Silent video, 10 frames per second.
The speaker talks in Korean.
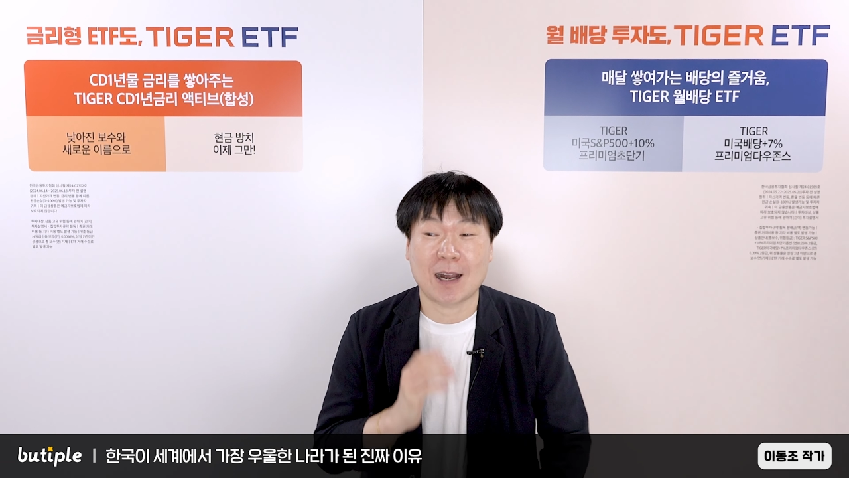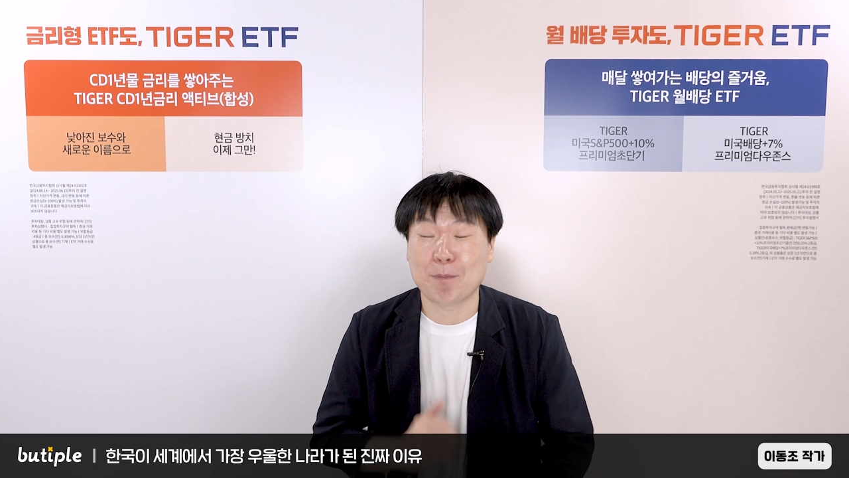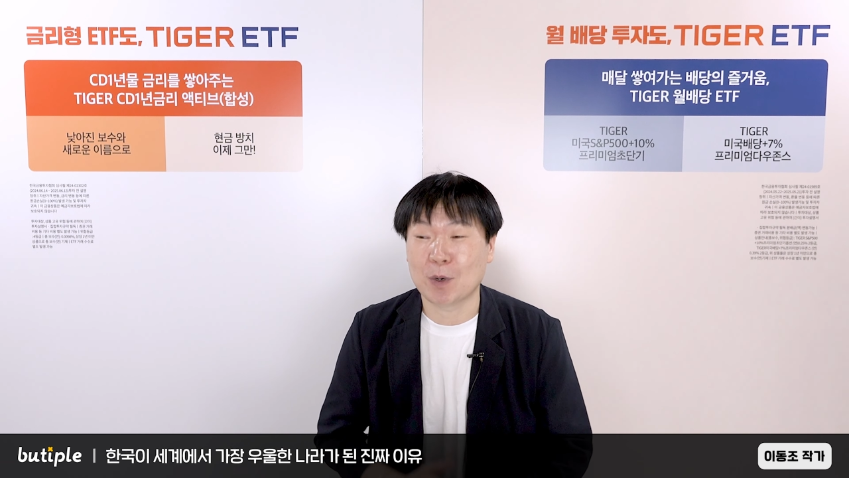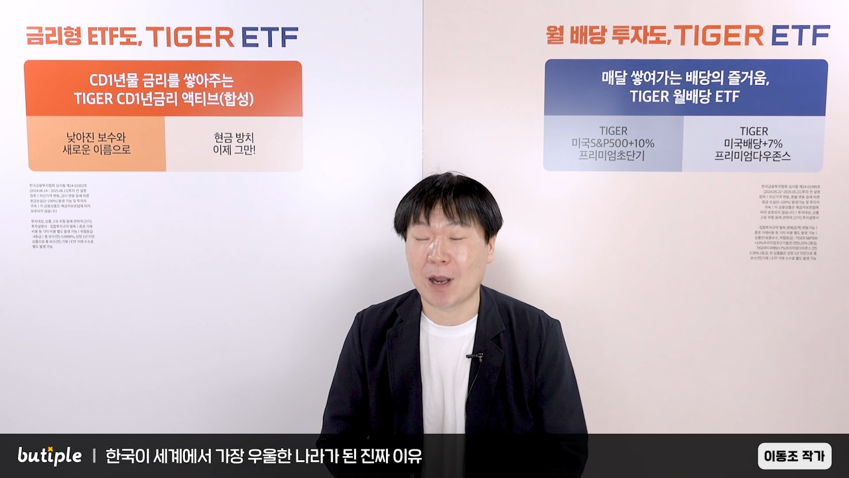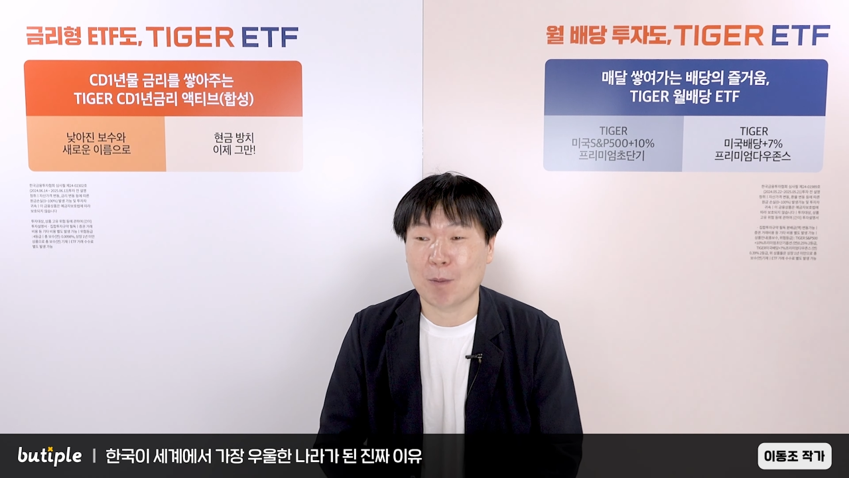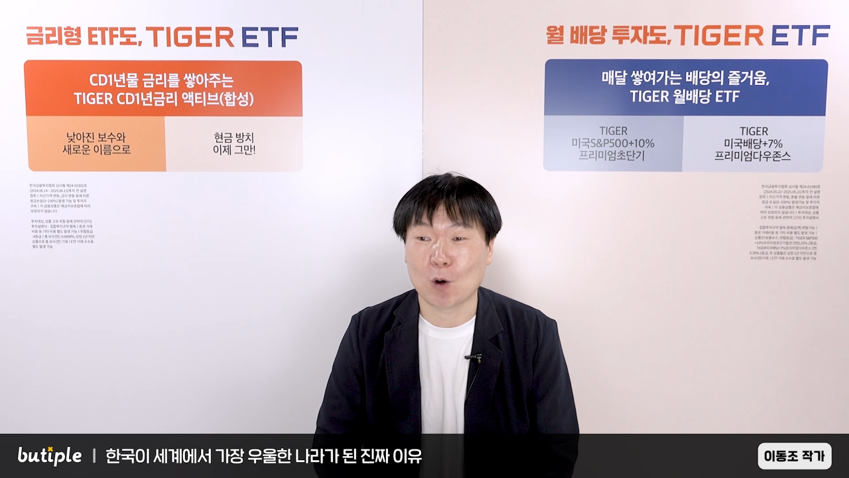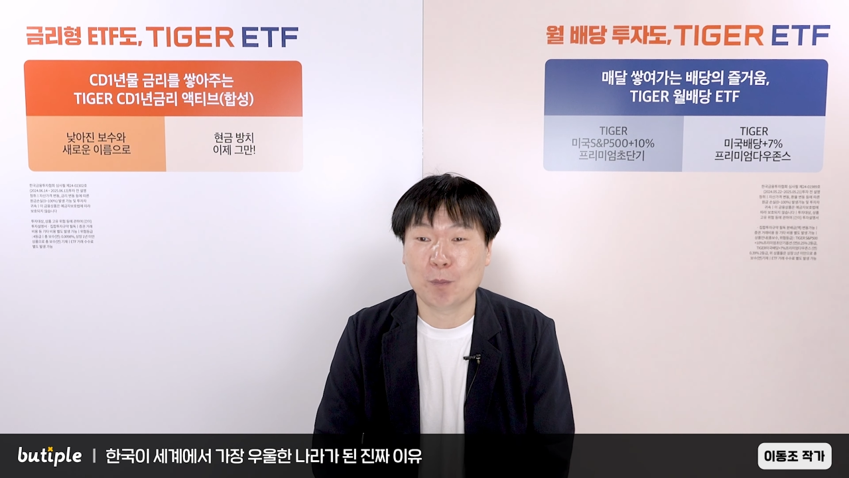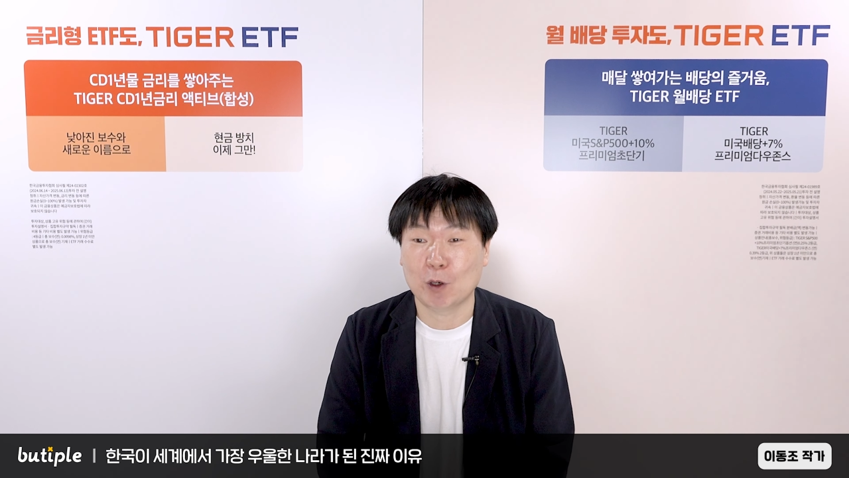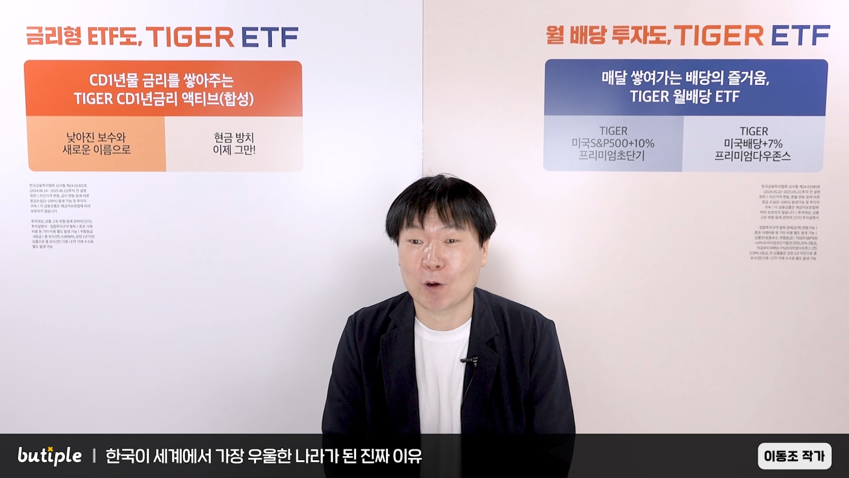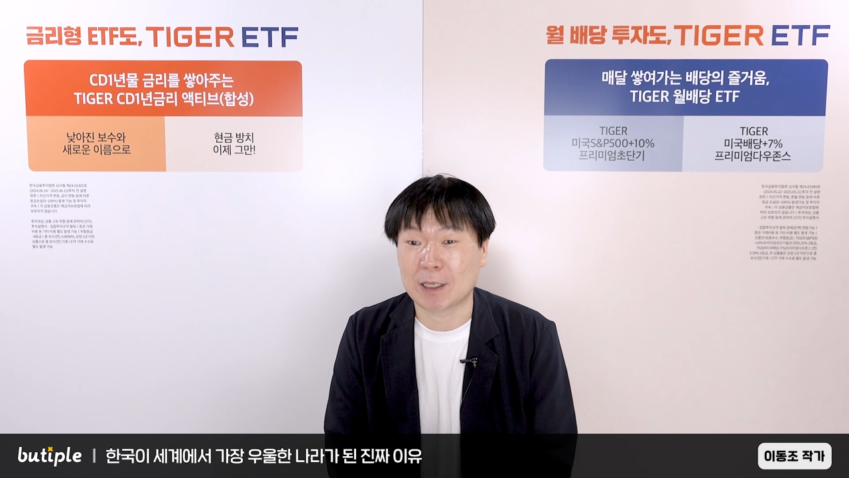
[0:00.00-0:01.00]
한번
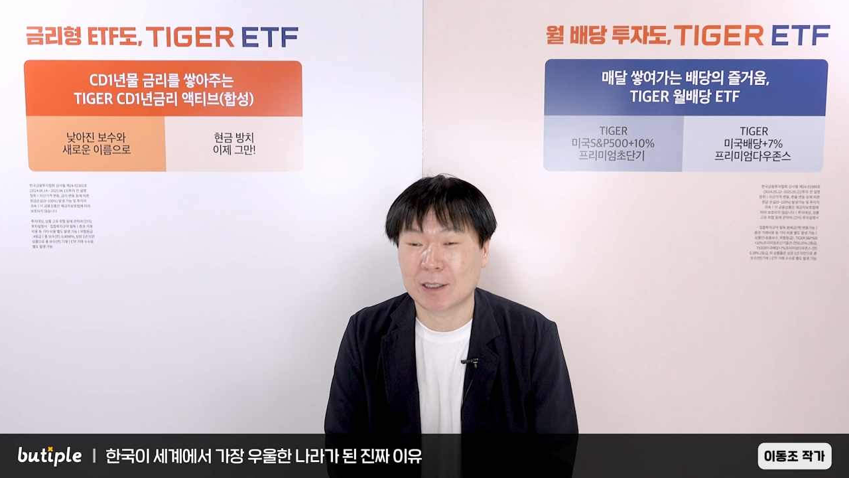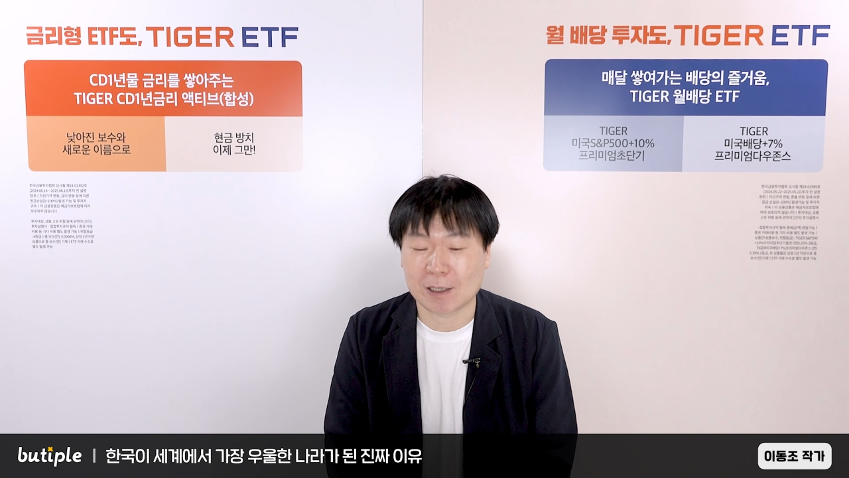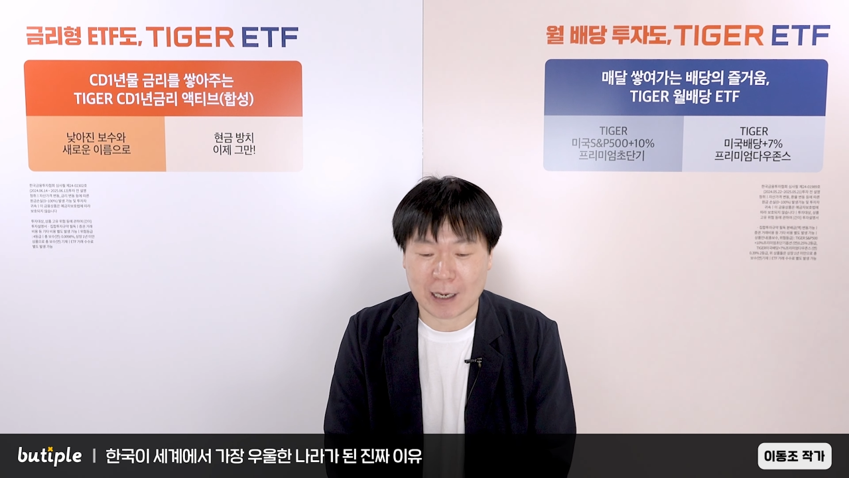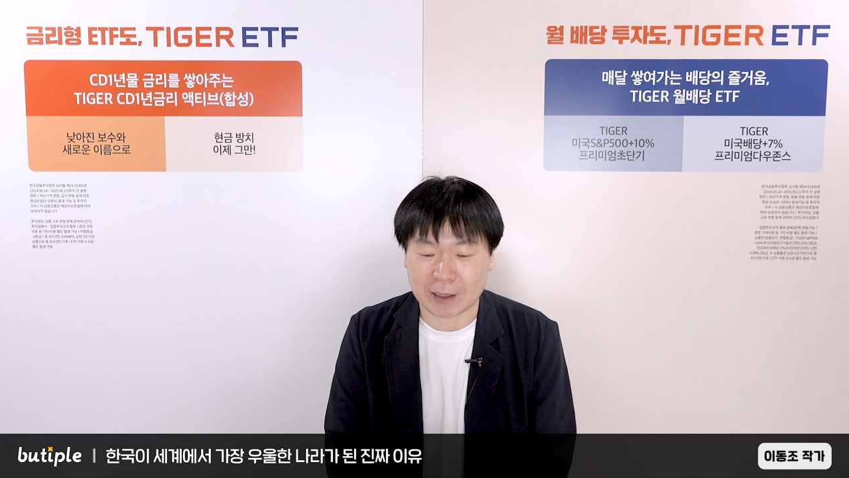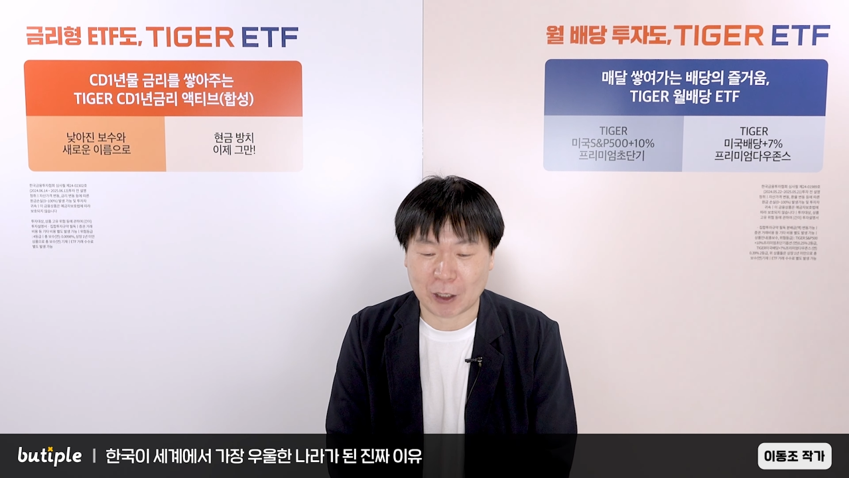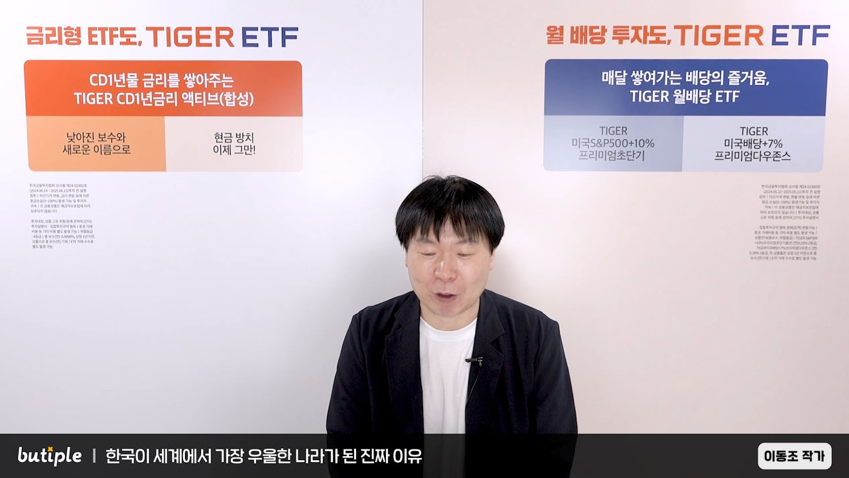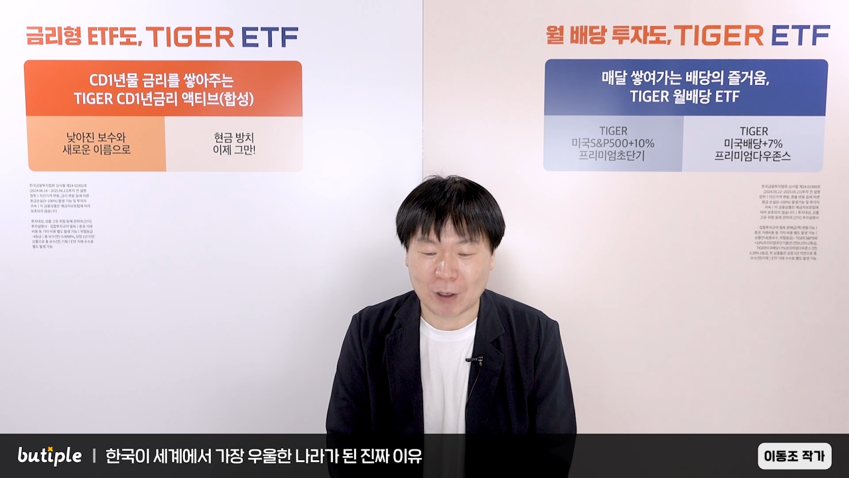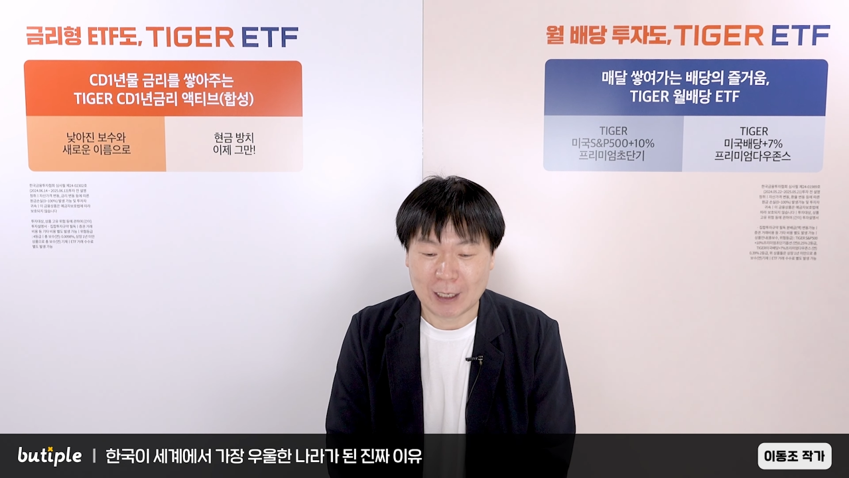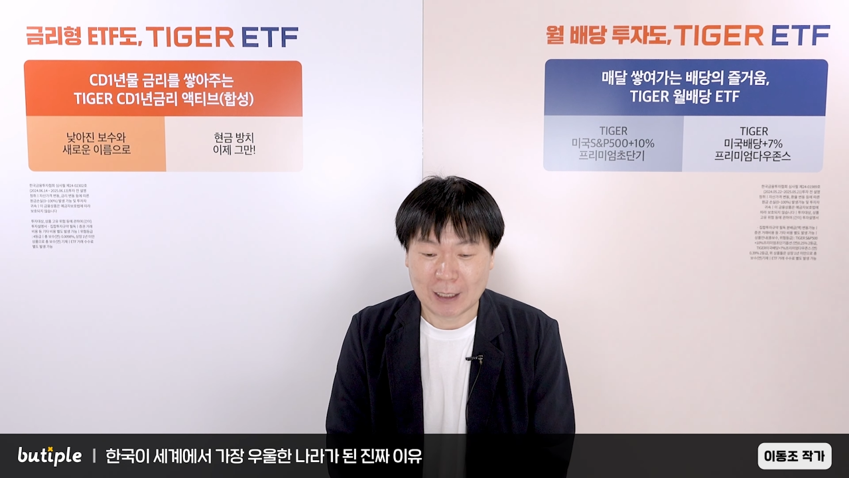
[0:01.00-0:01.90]
해볼 필요가 있을 것 같아요.